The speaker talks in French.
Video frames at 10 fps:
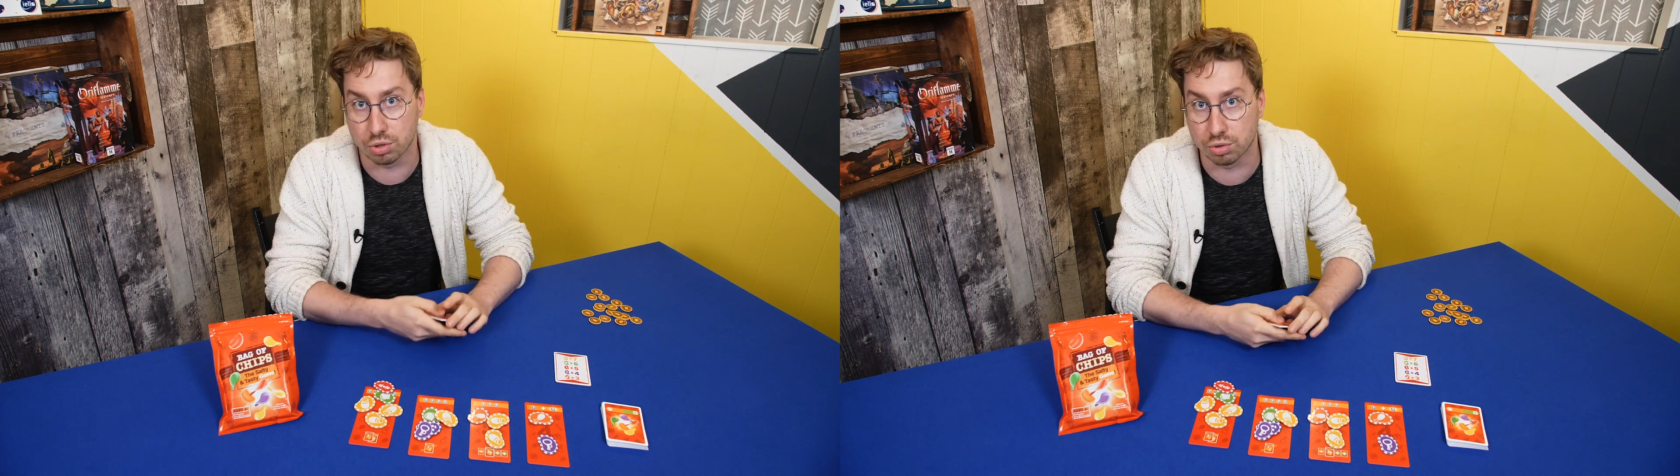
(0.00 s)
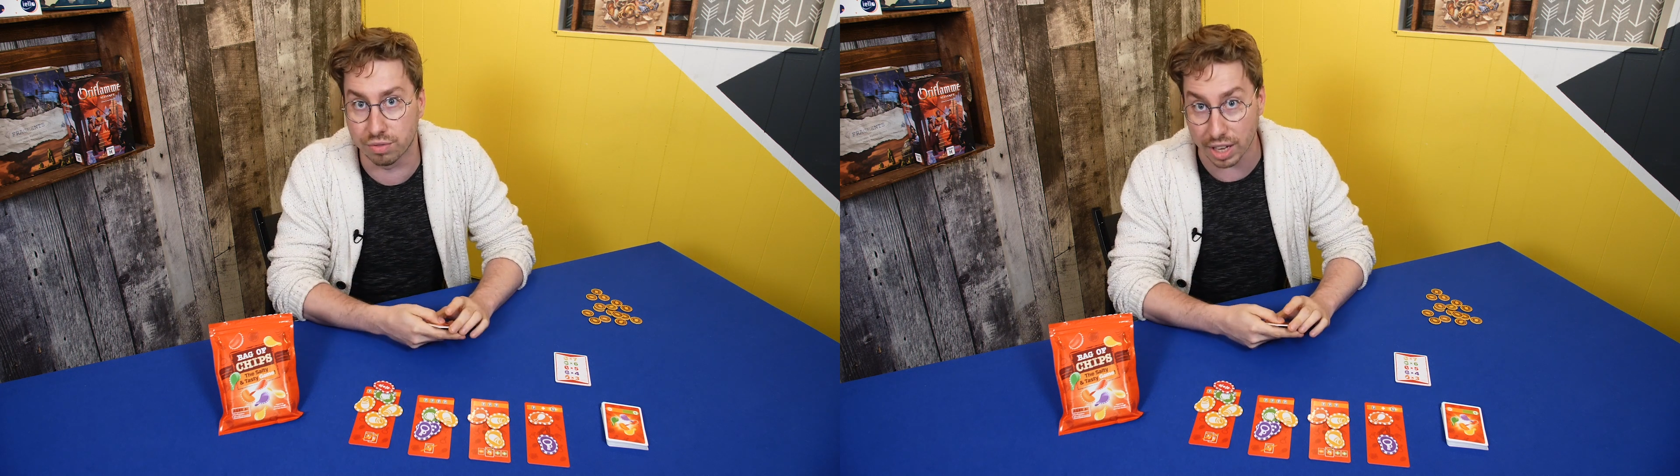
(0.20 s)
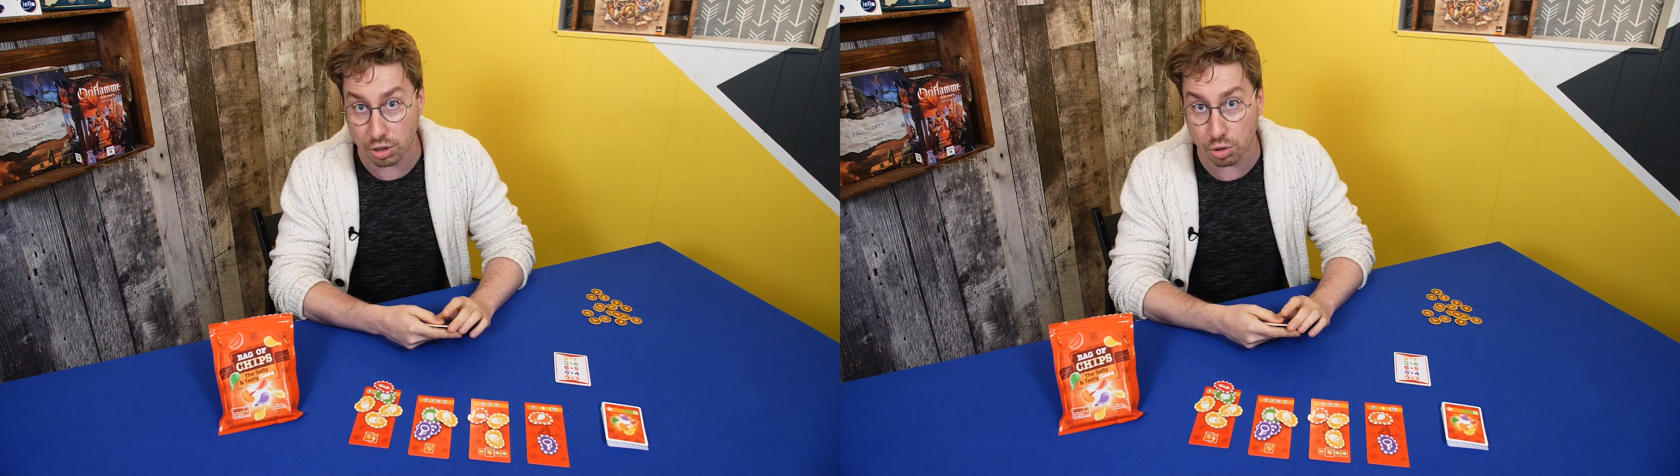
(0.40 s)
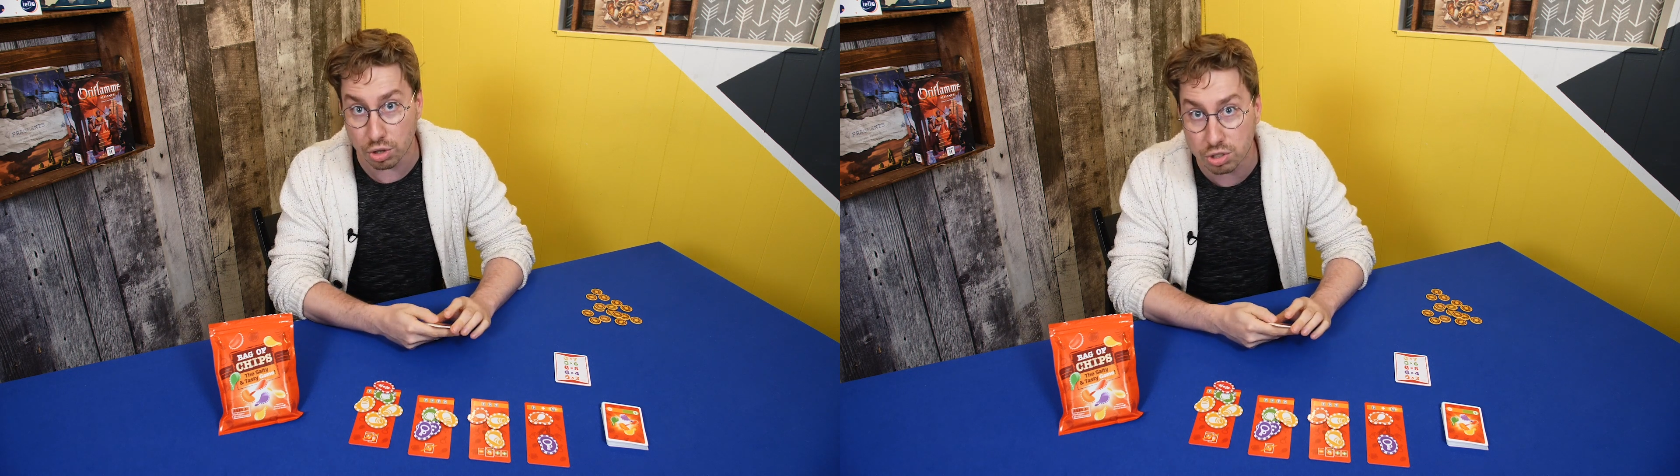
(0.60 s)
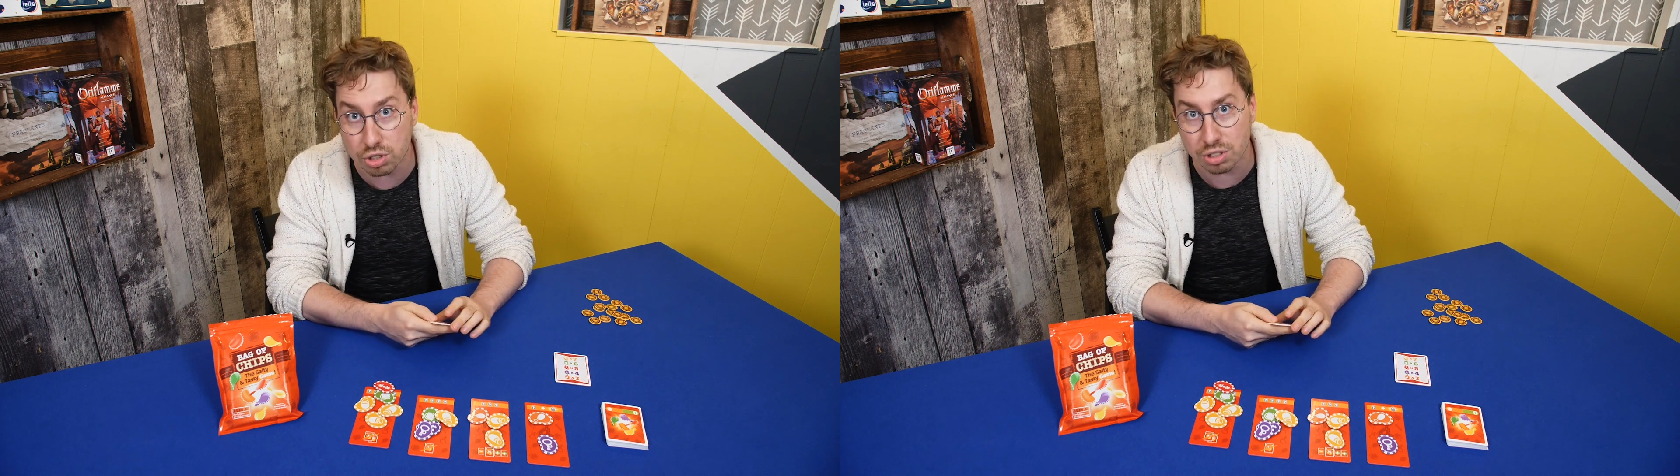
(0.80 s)
souvient
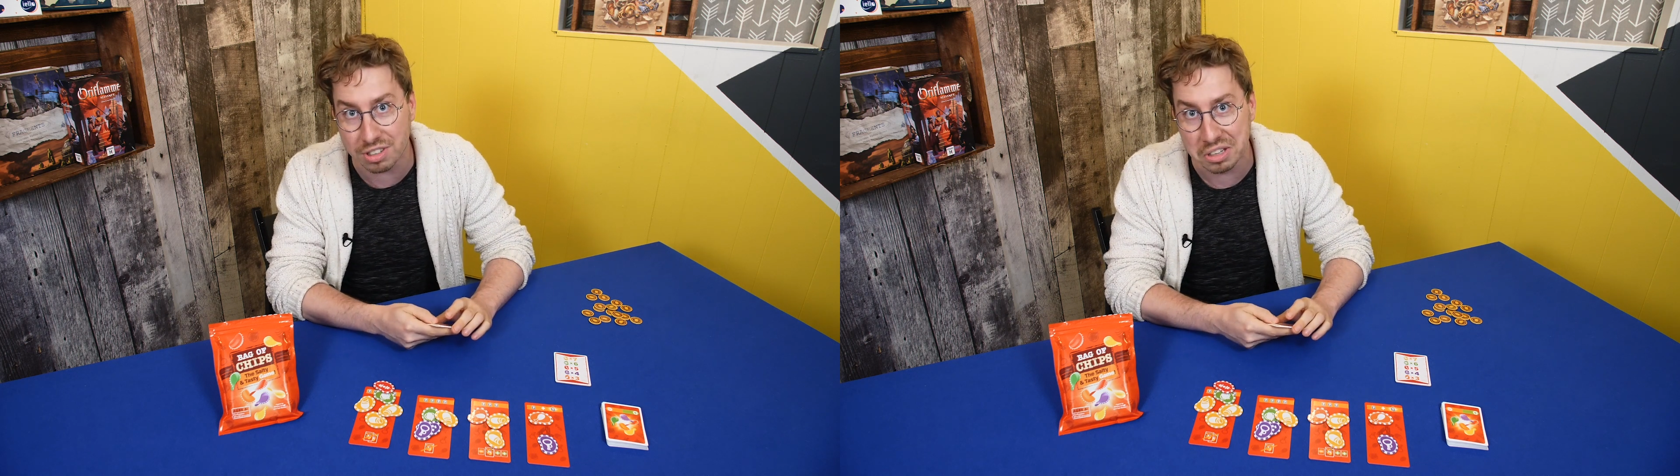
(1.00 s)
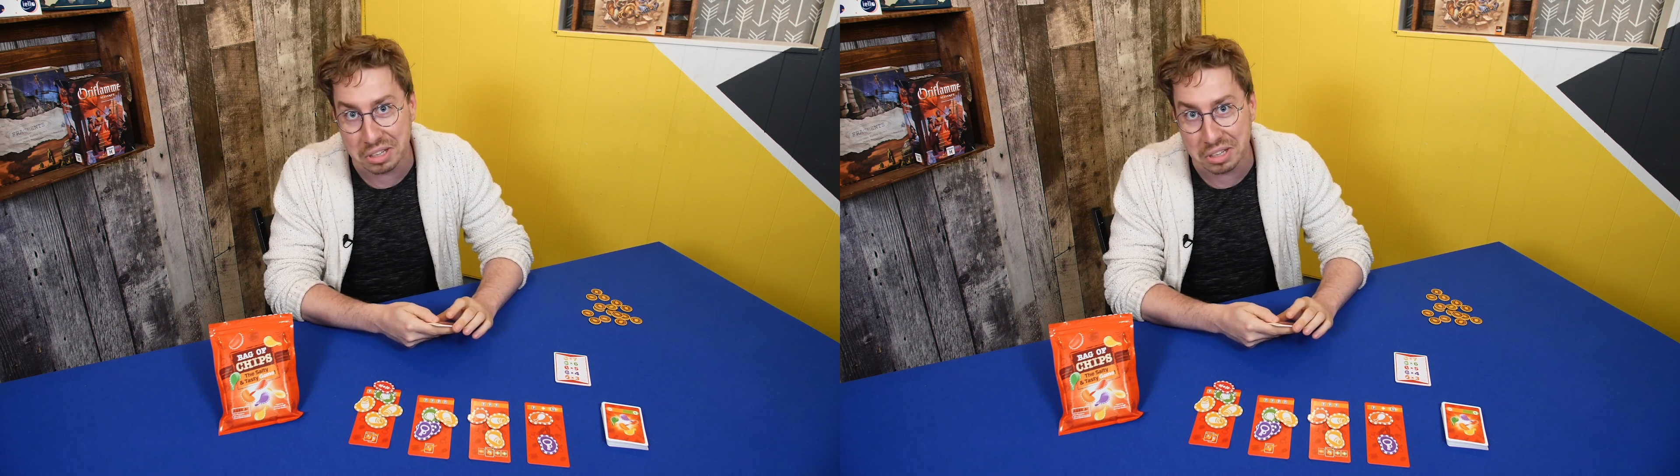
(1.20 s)
tous.